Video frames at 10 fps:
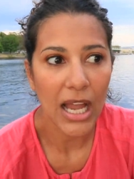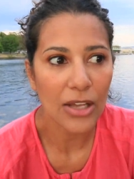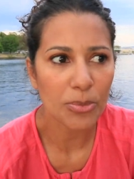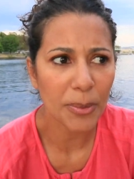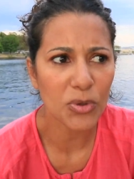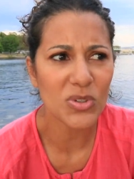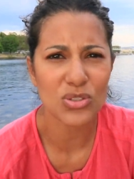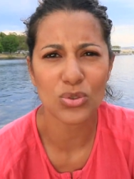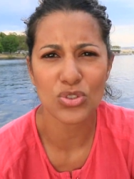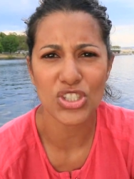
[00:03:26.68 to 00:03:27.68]
Hanno proprio
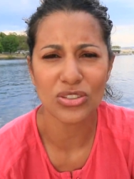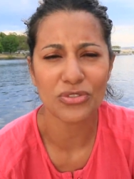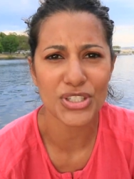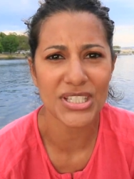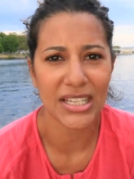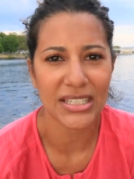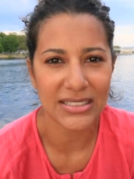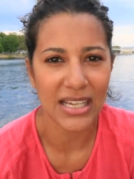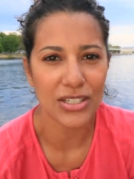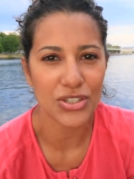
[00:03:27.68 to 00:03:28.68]
questo concetto forse che in
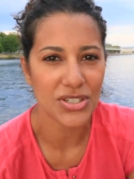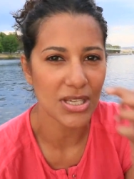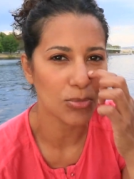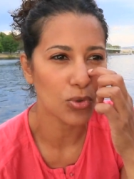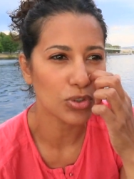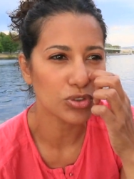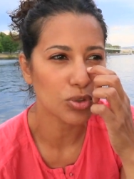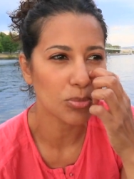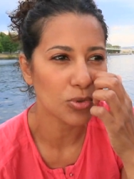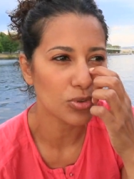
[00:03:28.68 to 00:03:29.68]
Italia ci sia
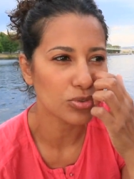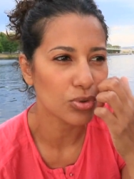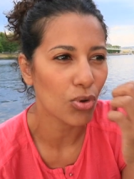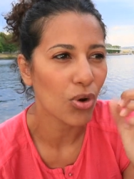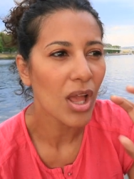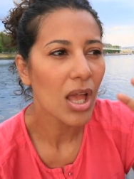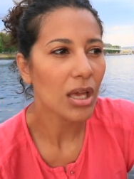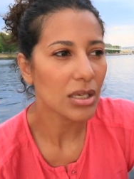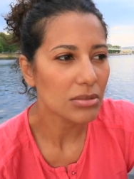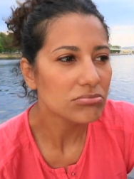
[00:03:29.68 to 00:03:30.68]
molto molto...
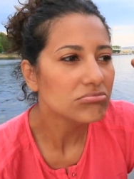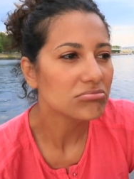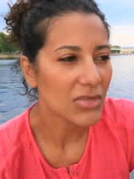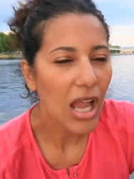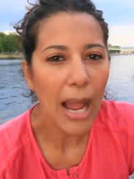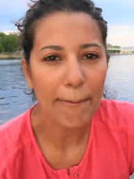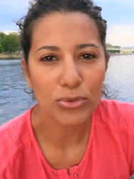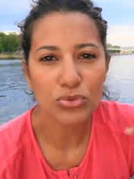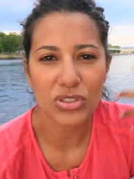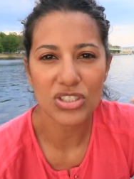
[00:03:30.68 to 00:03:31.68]
Eh,
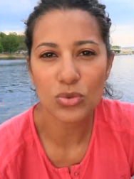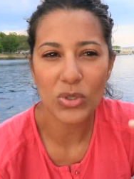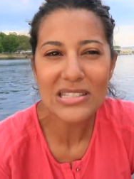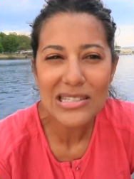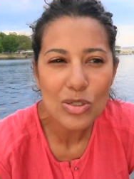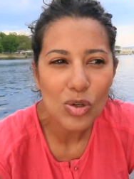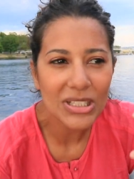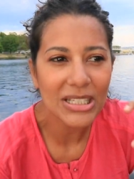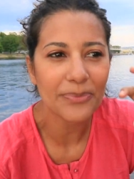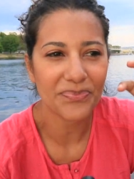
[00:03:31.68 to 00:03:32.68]
appunto a
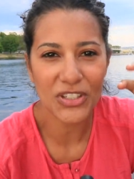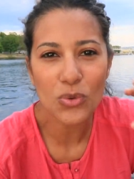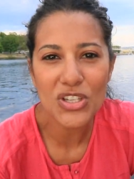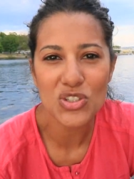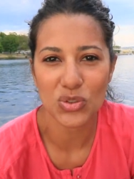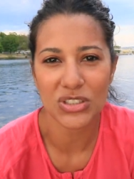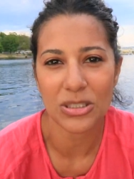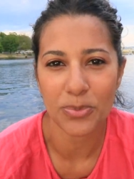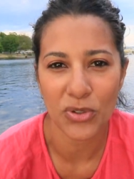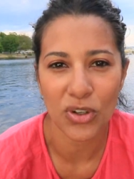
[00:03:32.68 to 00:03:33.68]
situazioni di questo
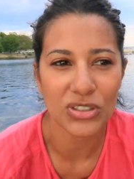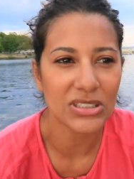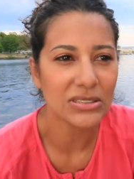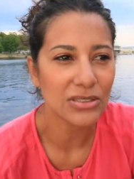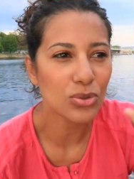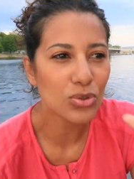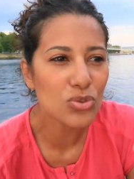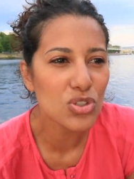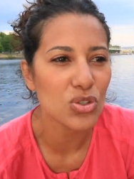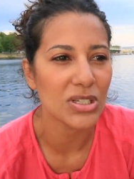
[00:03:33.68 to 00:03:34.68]
tipo, no? di, di
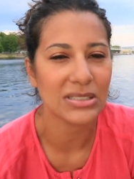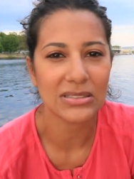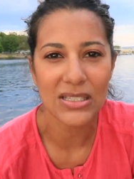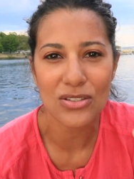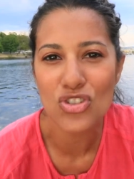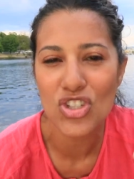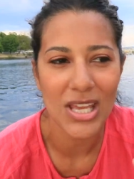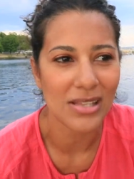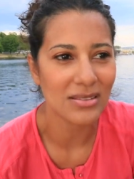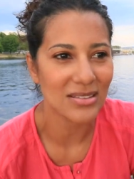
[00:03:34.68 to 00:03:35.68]
corruzione, di
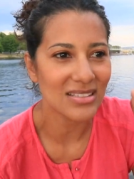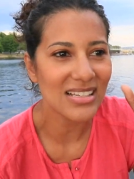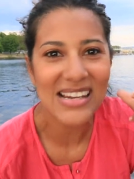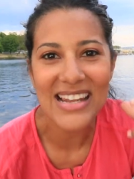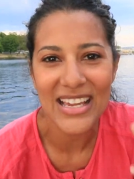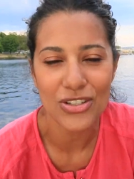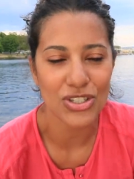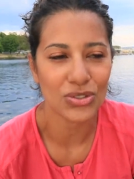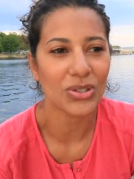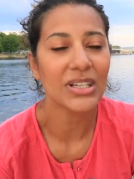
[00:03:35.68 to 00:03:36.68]
tangenti, di
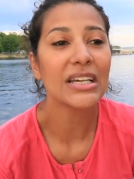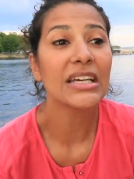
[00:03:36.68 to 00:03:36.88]
illecito